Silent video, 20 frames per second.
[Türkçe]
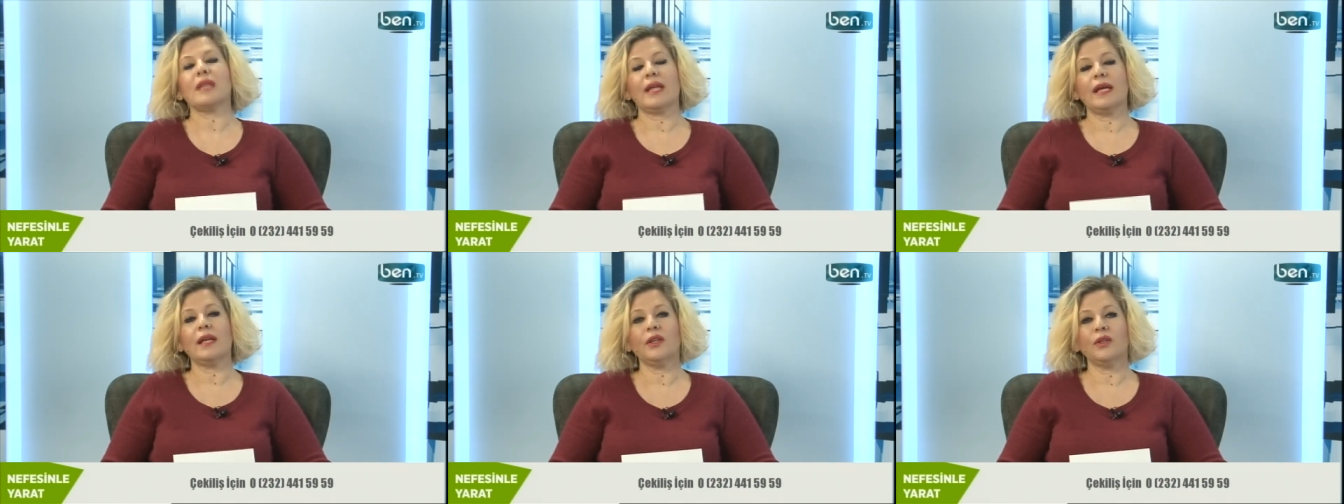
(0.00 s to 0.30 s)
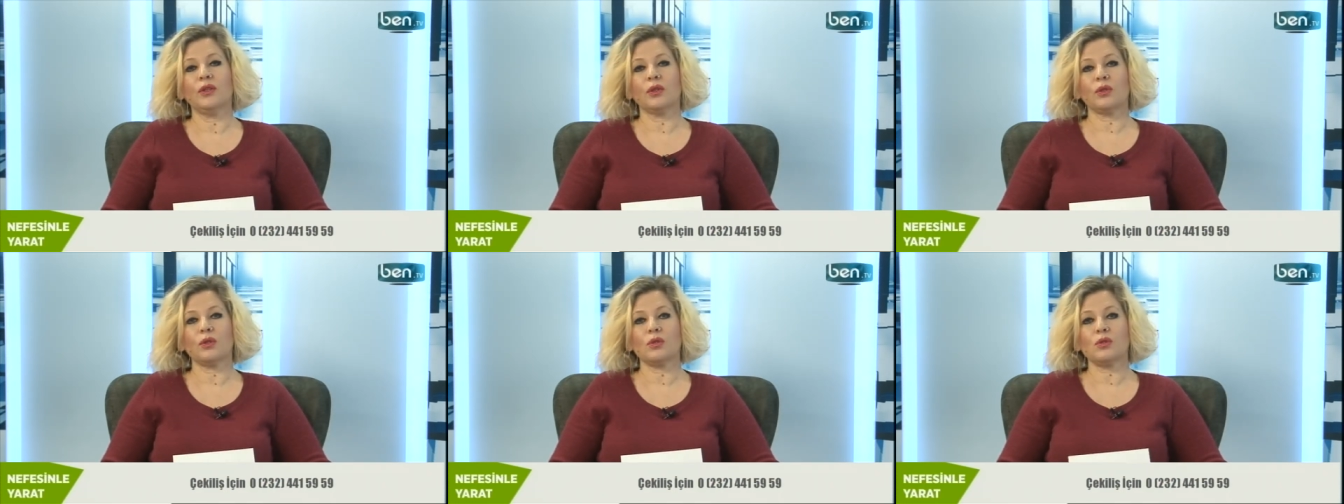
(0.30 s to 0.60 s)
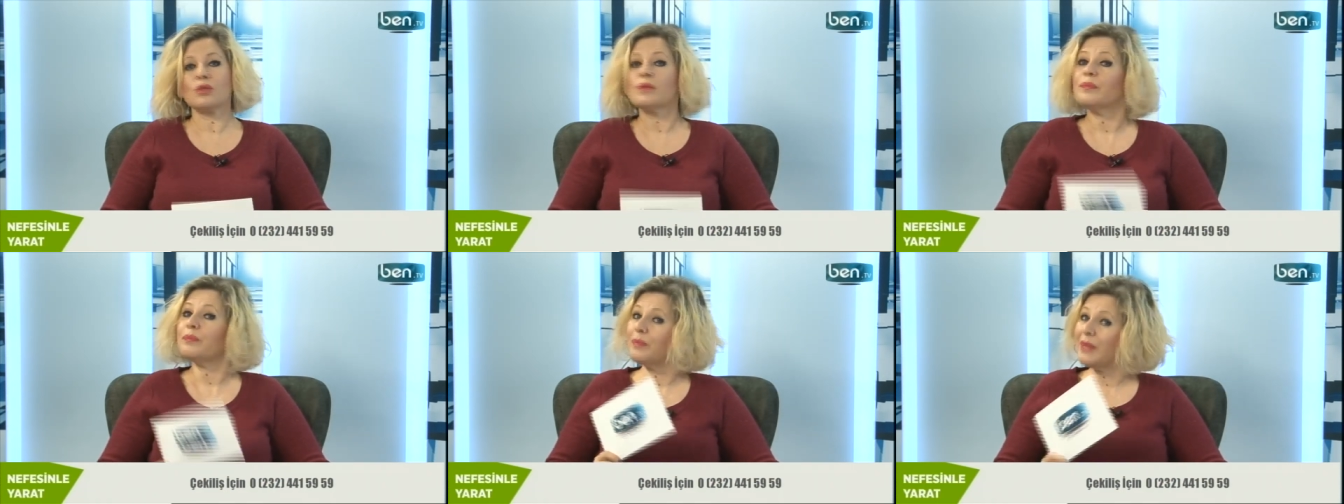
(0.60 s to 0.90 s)
59.
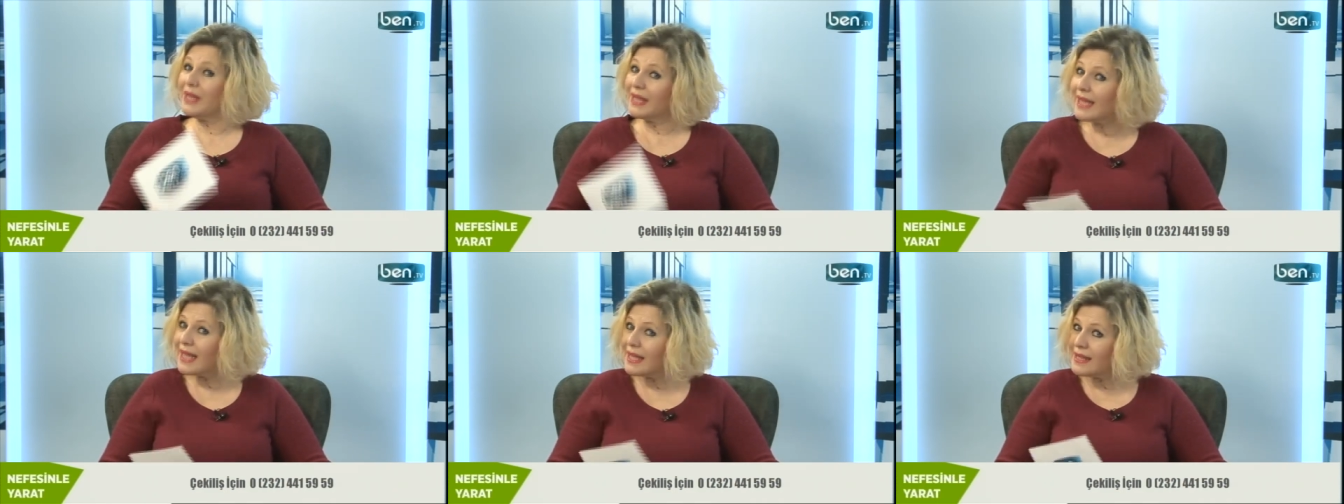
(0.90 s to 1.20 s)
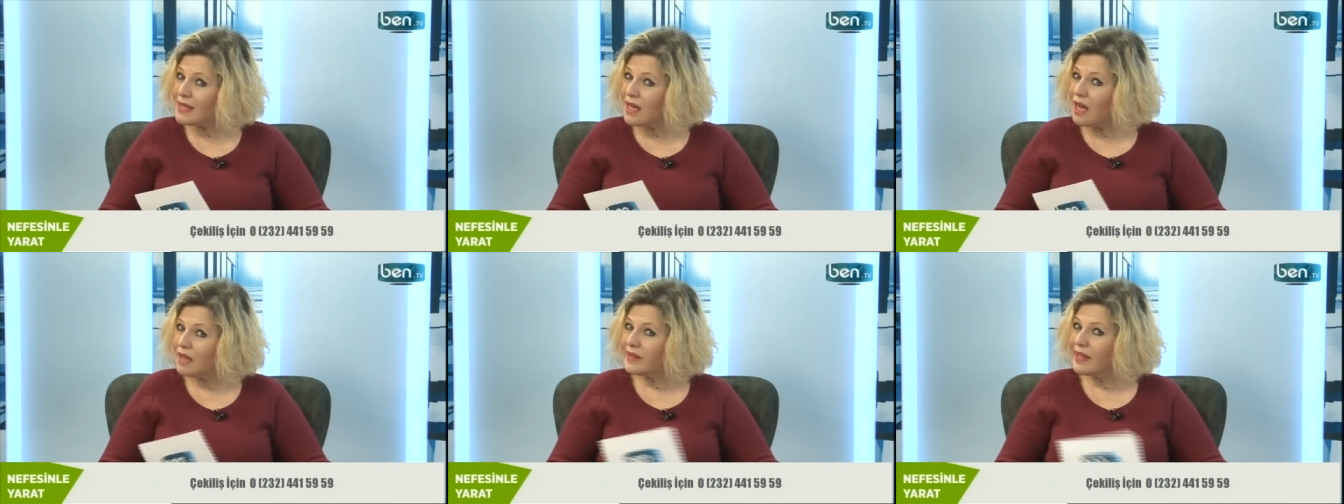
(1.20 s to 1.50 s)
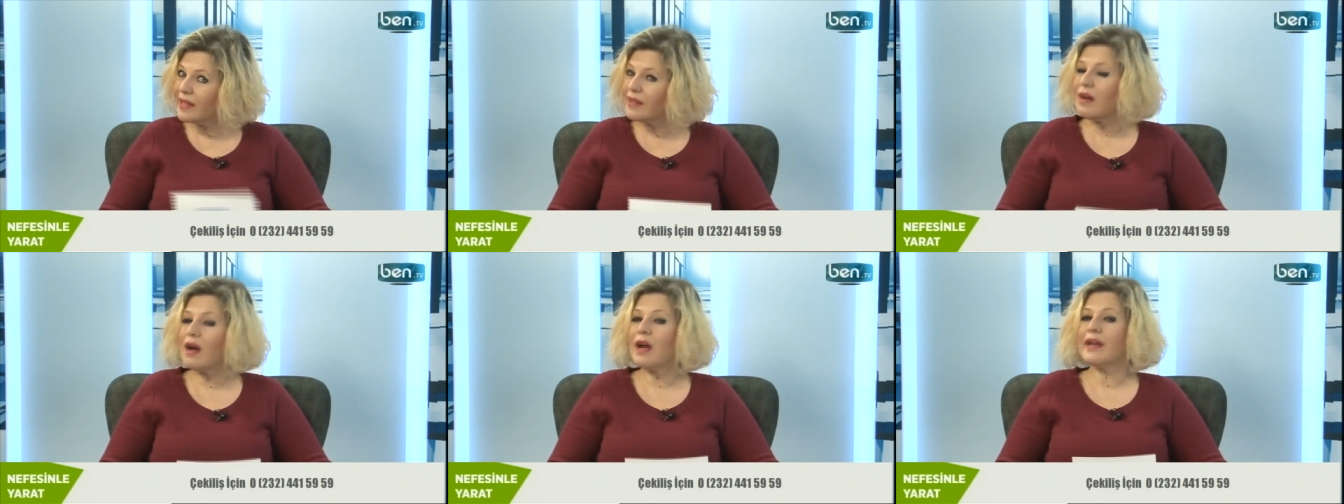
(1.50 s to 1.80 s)
Bir kez daha
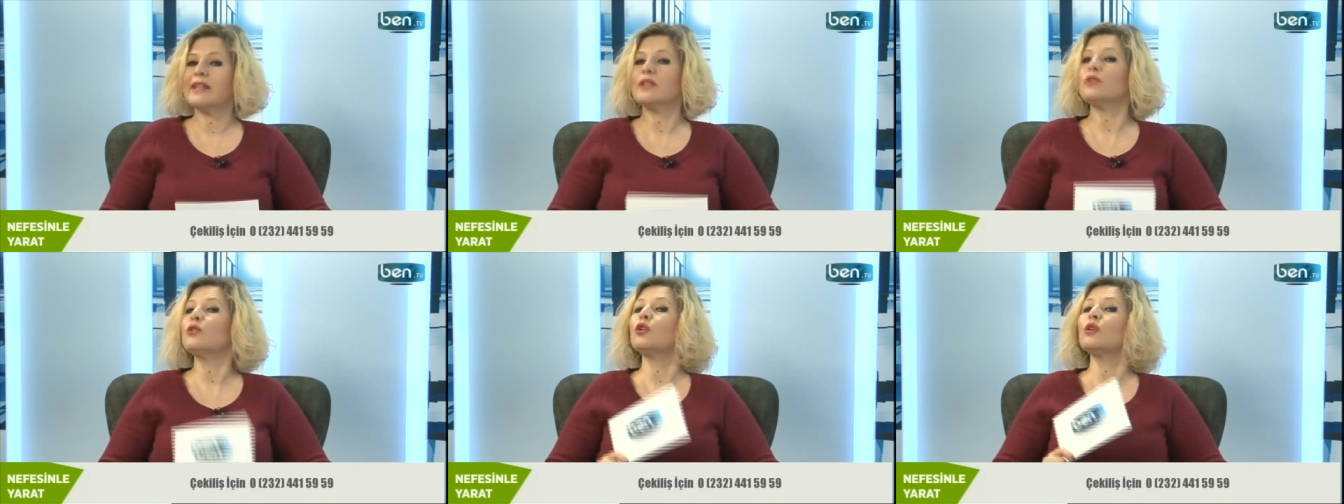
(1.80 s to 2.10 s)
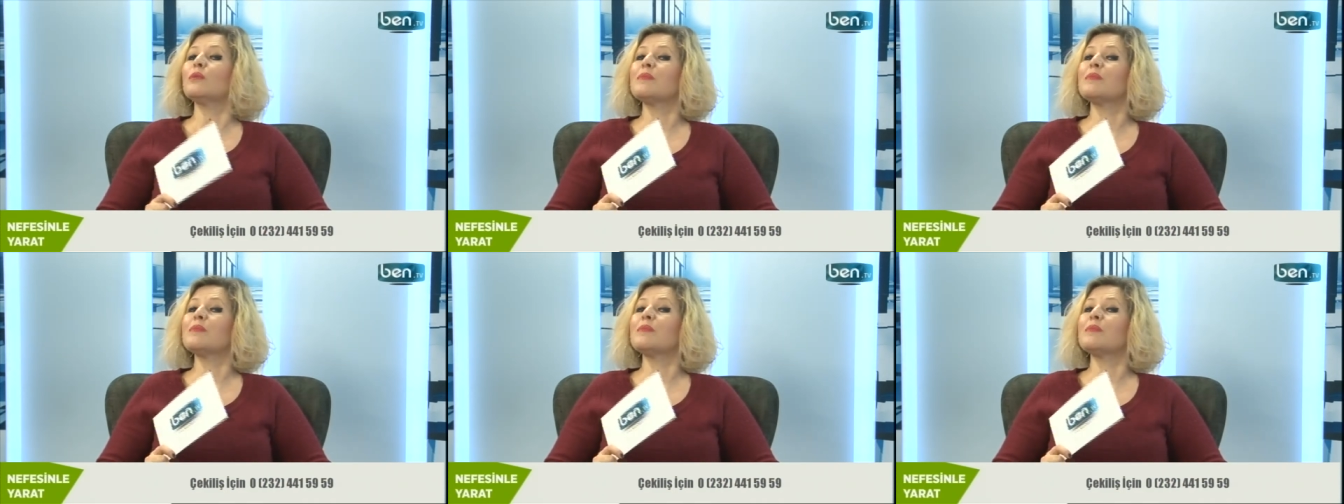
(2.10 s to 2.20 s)
tekrar ediyorum.